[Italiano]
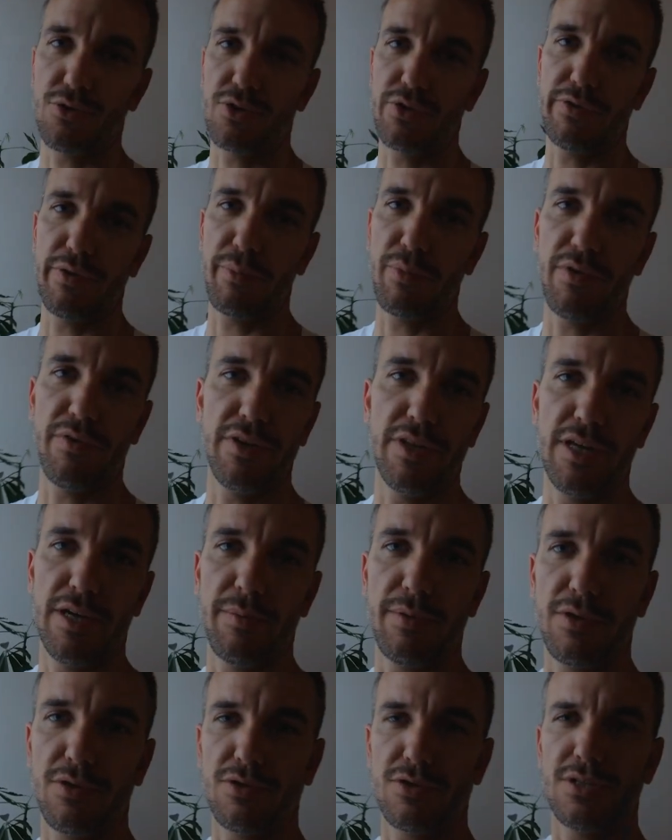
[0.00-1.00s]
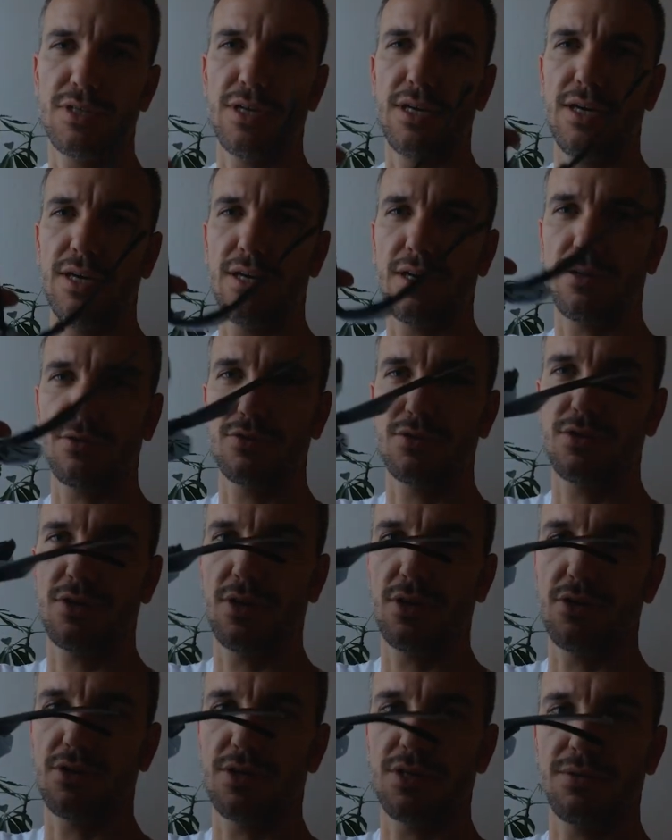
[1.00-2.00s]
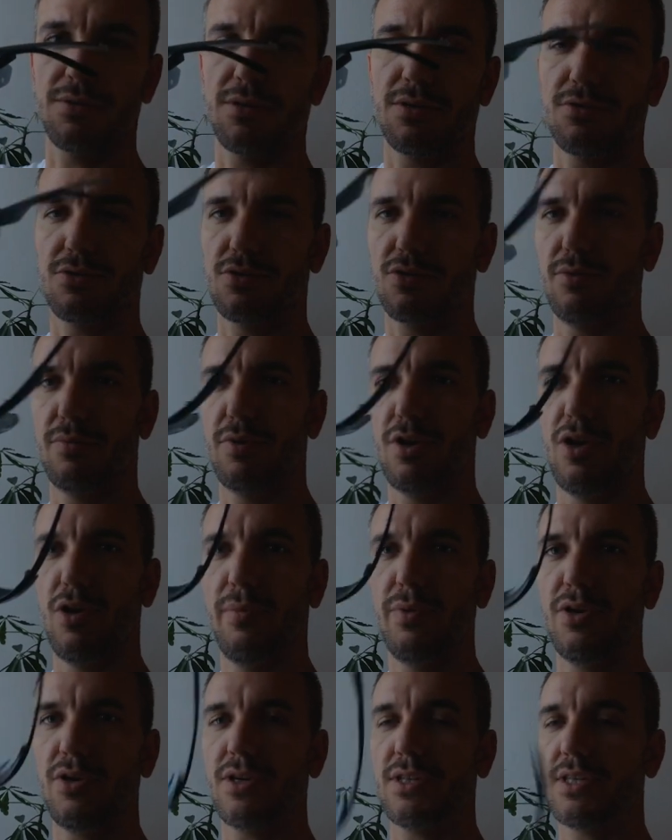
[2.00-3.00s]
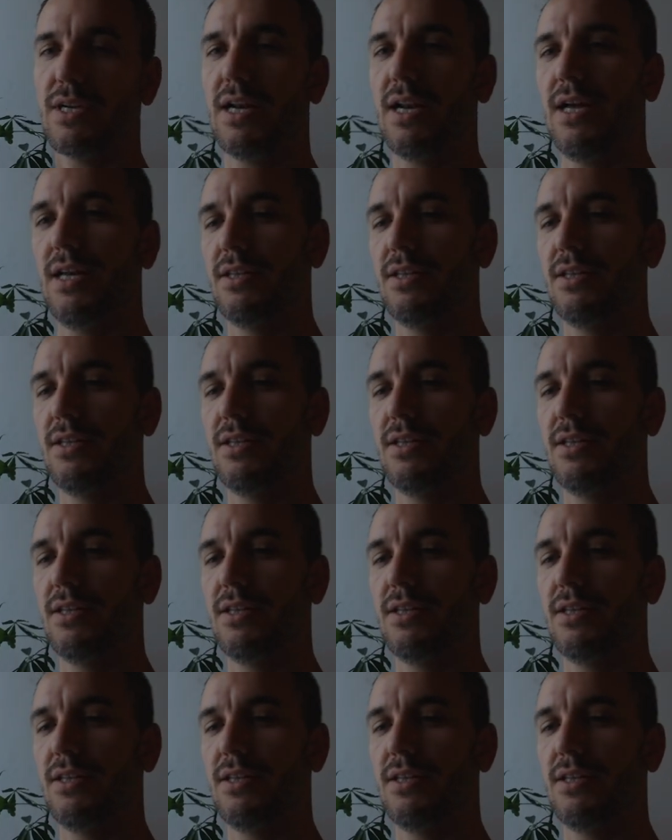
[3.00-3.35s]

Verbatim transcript: non riusciva più a vedermi questa, questa cosa qua, questo proprio, che tra